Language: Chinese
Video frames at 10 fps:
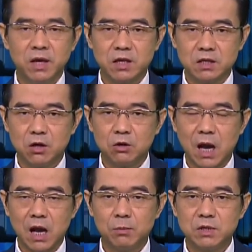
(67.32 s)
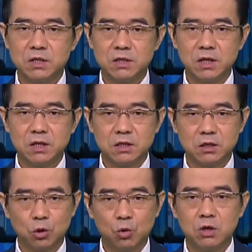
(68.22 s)
那个时候的阿拉伯世界
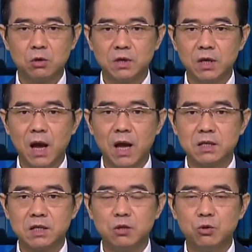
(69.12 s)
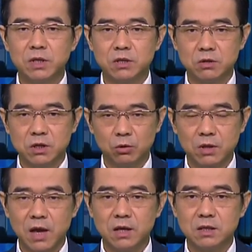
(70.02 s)
是同仇敌忾，针对的就是犹
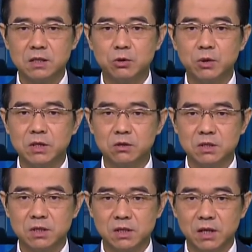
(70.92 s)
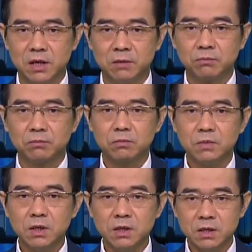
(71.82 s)
太人，针对的就是以色列。
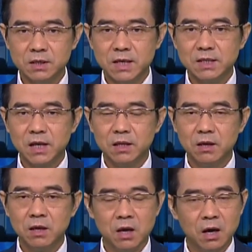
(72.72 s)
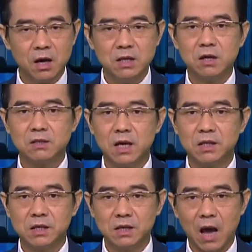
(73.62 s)
现在呢，很少再
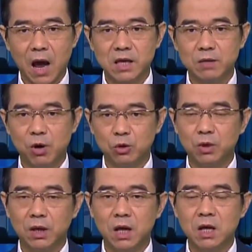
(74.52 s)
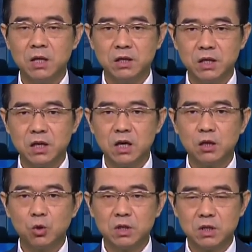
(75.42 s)
提阿以矛盾了。提的
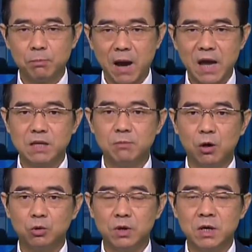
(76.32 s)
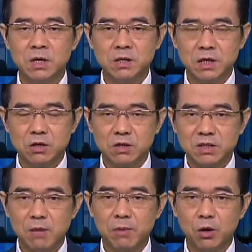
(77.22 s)
更多的是巴以矛盾，也就是
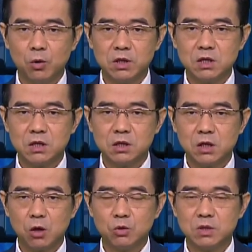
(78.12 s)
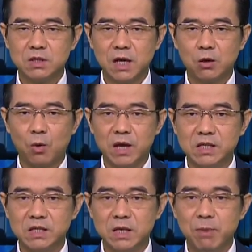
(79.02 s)
在美国的政治操弄之下的
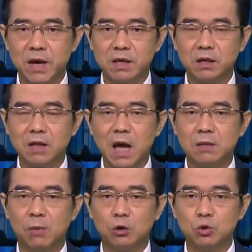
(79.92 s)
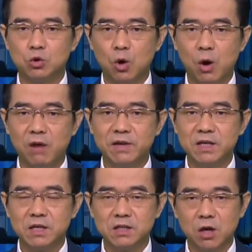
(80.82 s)
已经把一个大的矛盾转化为
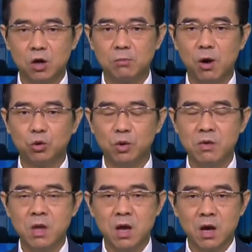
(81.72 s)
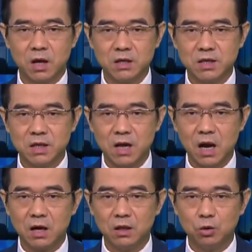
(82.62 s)
一个小的矛盾，而且
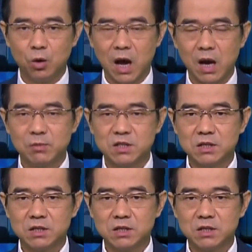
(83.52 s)
让很多阿拉伯